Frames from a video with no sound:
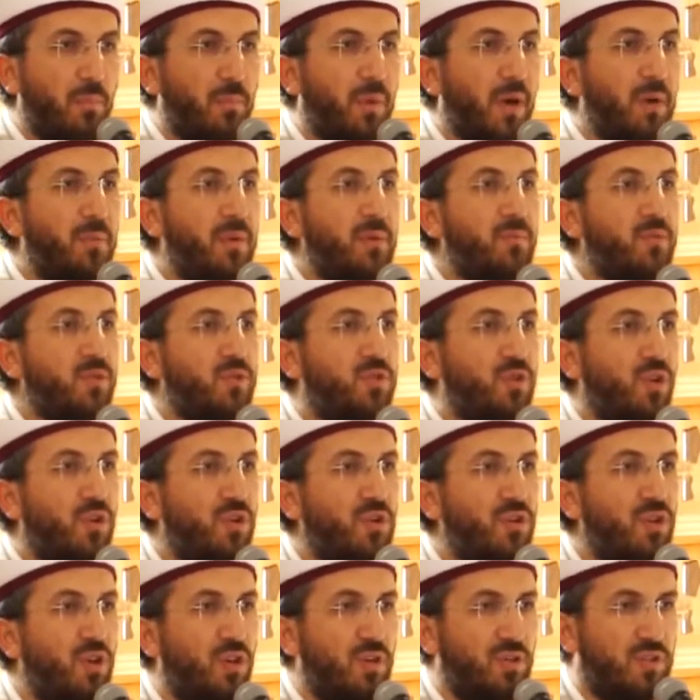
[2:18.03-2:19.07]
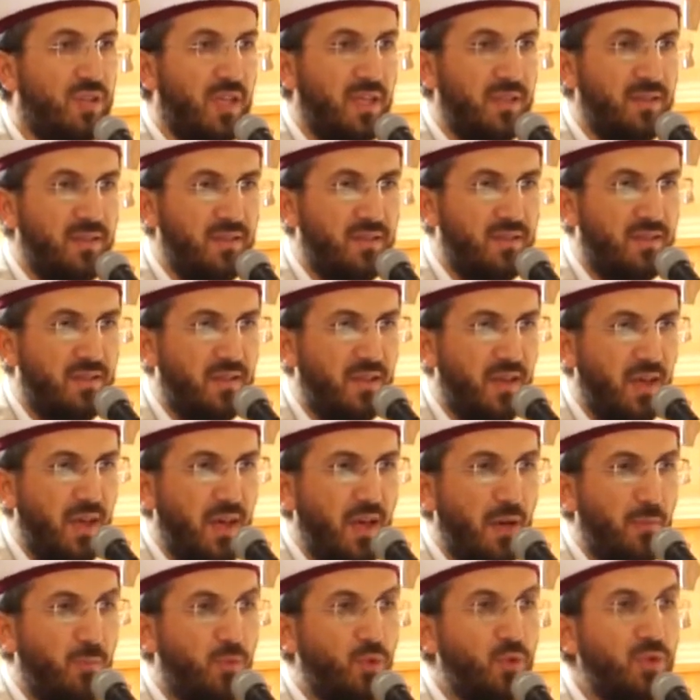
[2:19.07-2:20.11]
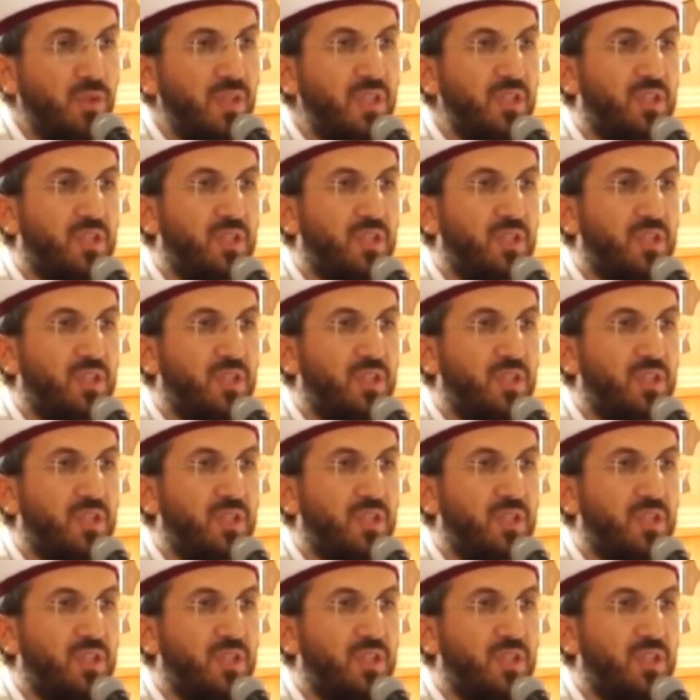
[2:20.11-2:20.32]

Babamı soruyorsanız bunun